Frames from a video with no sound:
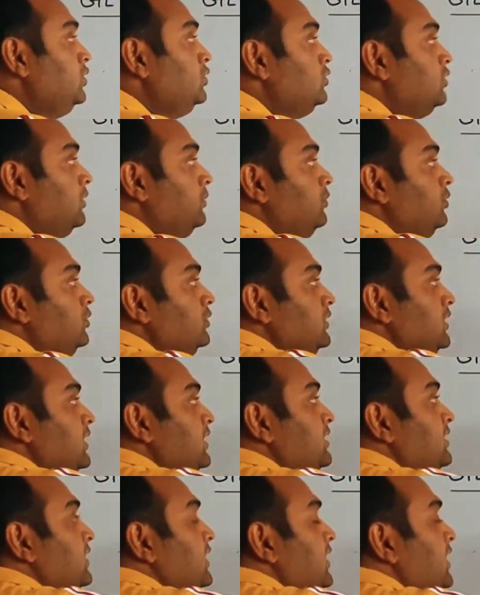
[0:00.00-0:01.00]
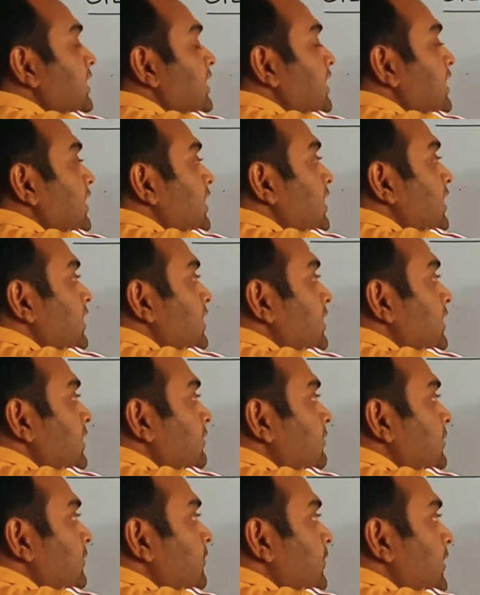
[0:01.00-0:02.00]
तो हम लोग देखते हैं
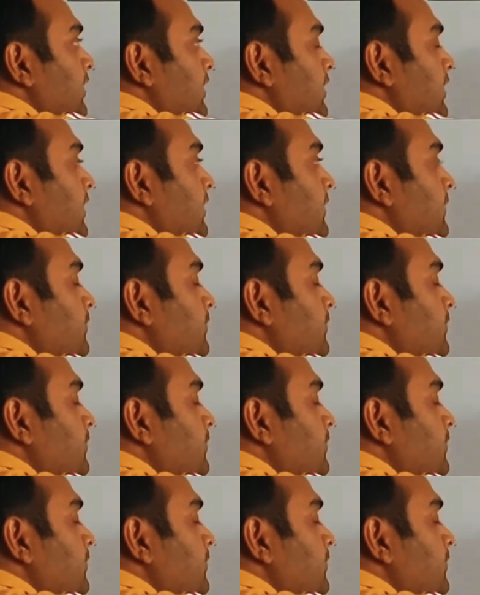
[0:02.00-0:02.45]
इंडक्टिव इफेक्ट